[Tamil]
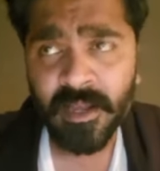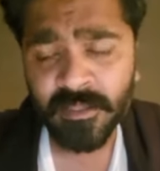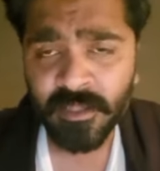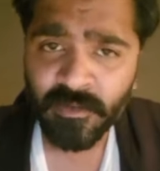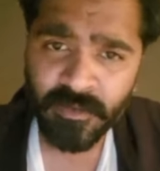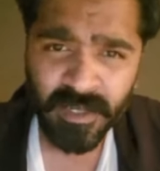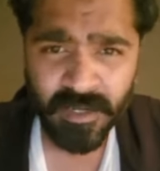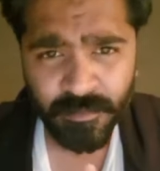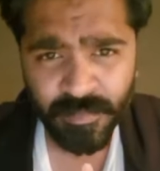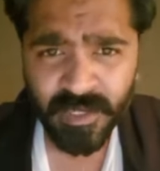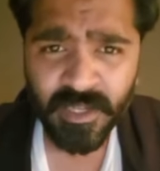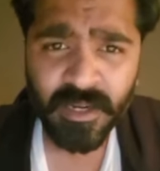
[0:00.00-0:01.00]
அந்த அளவுக்கு
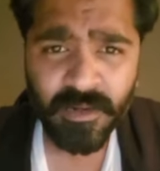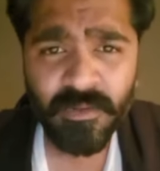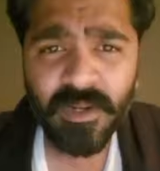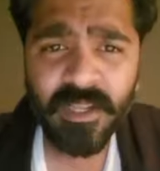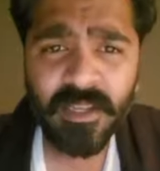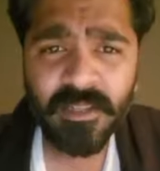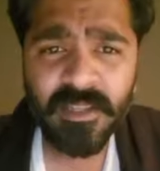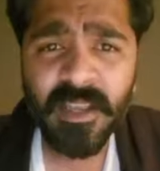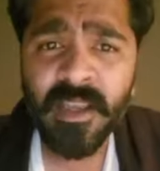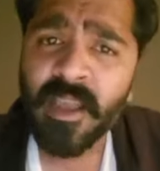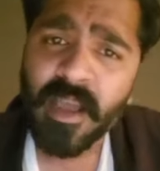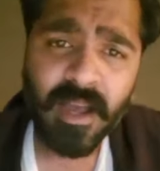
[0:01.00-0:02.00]
நான் பெரிய அளவும் கிடையாது
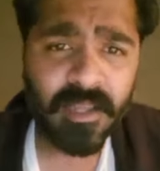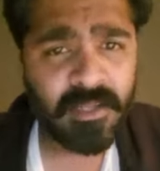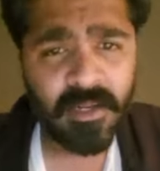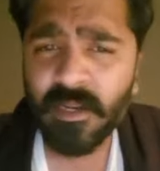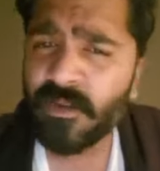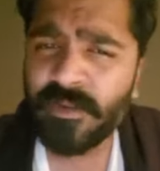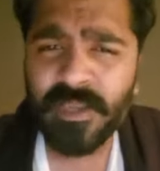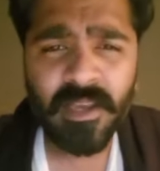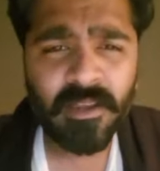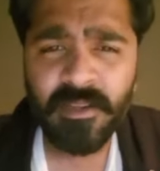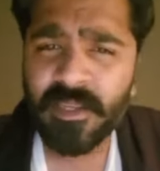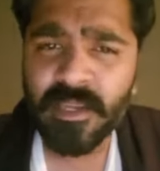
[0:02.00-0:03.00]
அதனால் அவங்க
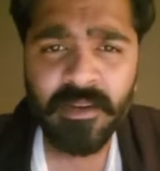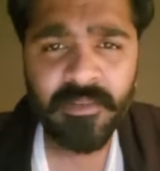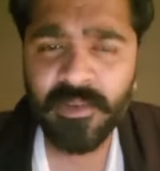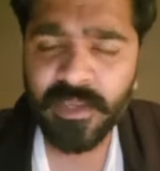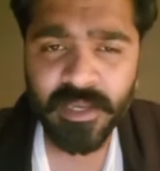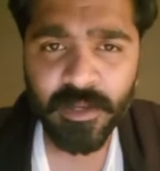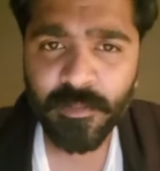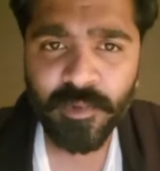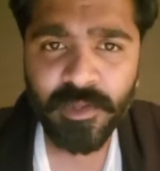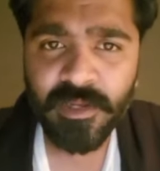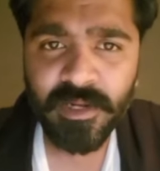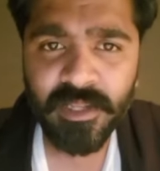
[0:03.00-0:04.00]
யாரும் கேள்வியும் கேட்க
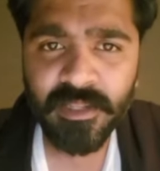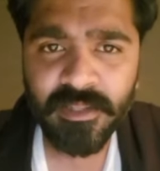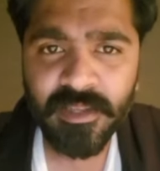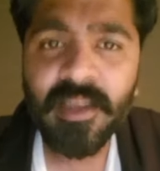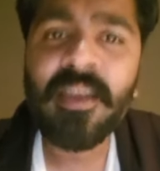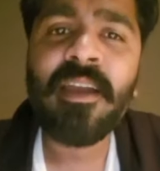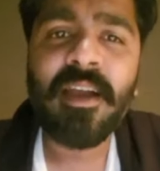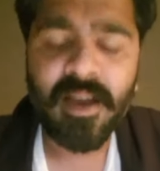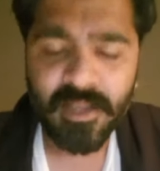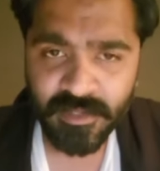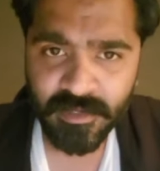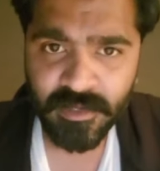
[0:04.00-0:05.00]
போகிறது கிடையாது
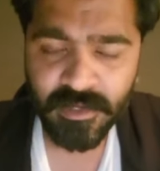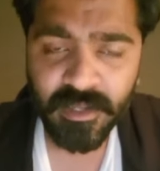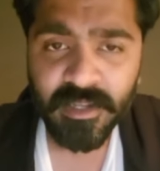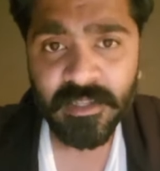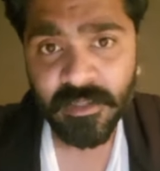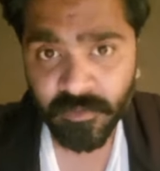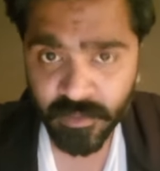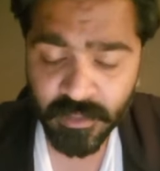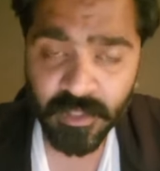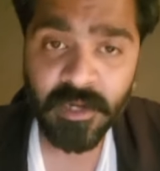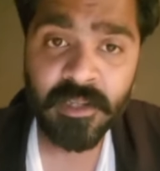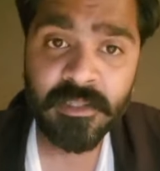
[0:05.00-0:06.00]
அதனால் இந்த
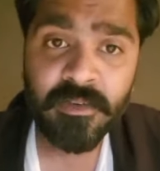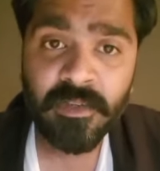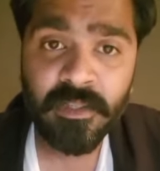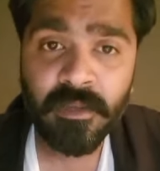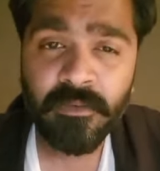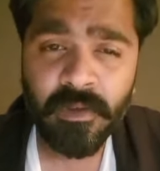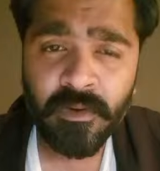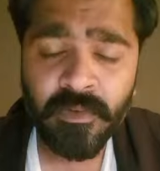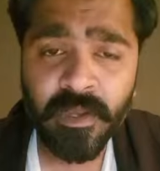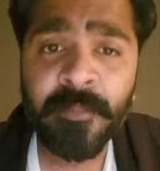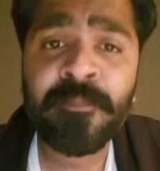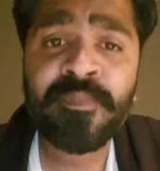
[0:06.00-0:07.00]
வந்தா ராஜாவாக தான்
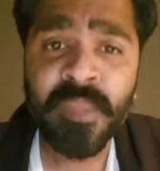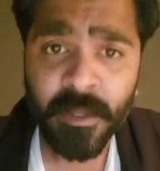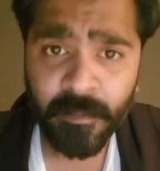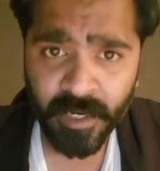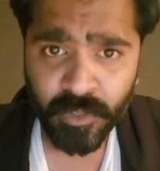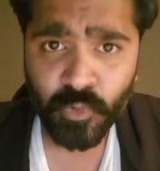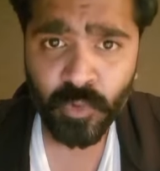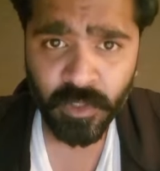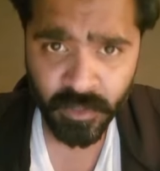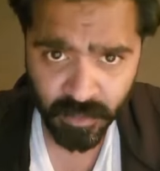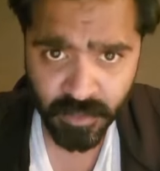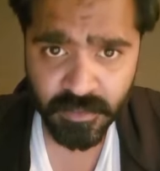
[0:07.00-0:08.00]
வருவேன் படத்தோட
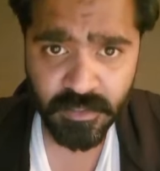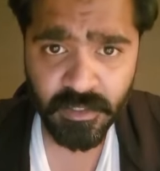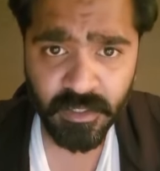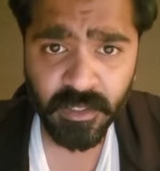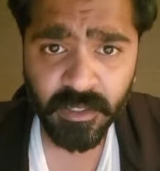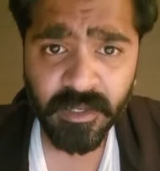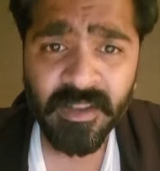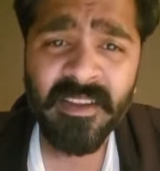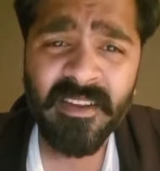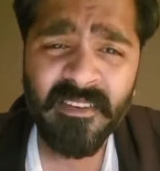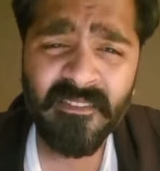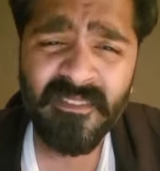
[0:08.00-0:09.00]
ரிலீஸுக்கு
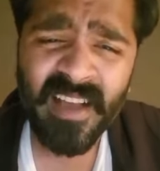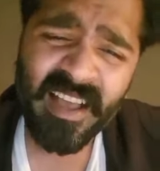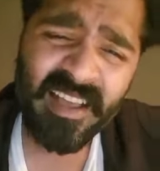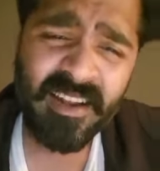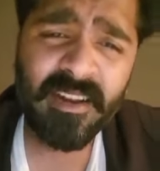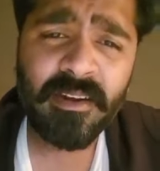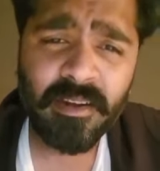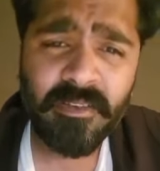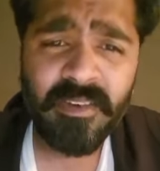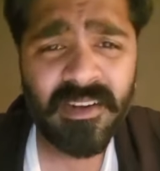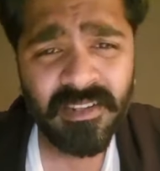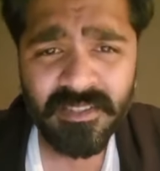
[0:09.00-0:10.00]
வேறு
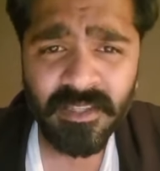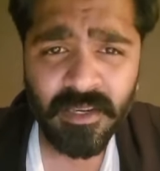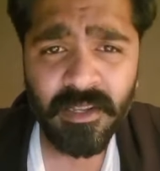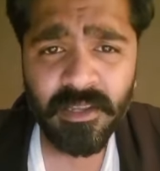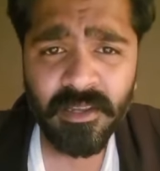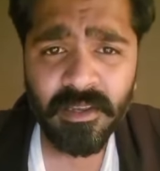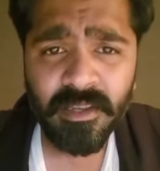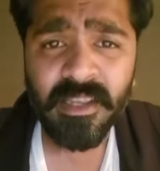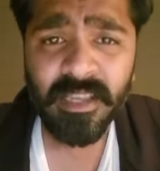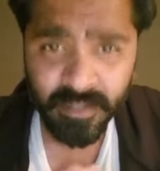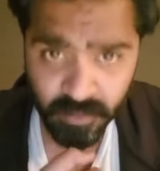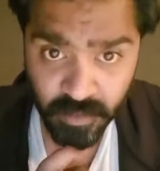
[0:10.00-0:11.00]
லெவலில் செய்கிறீங்க
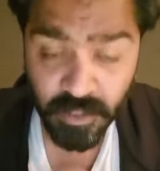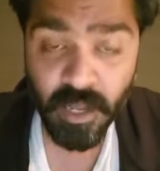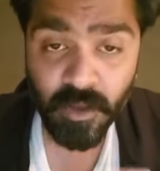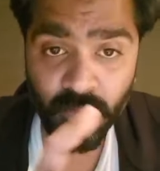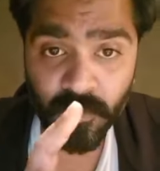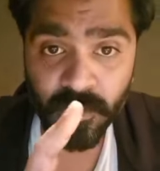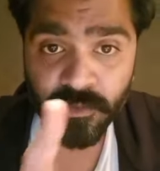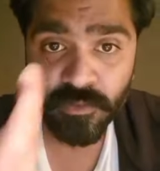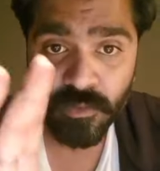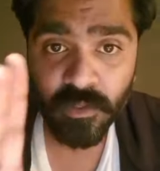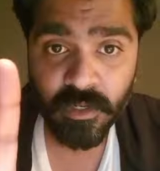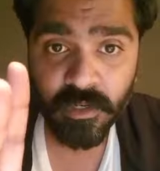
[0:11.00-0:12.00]
இதை நான் உங்களுக்கு
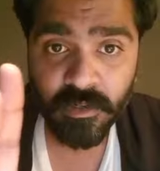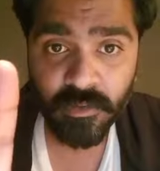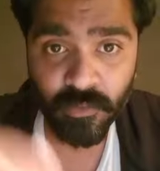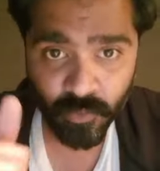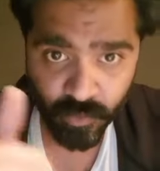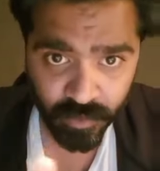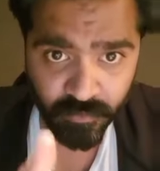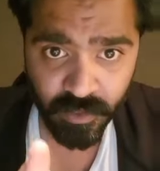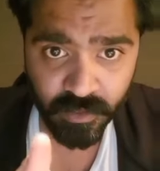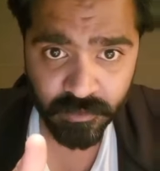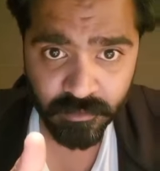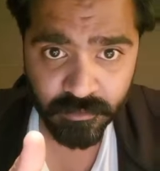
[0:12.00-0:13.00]
சொல்கிறேன் ஓகேவா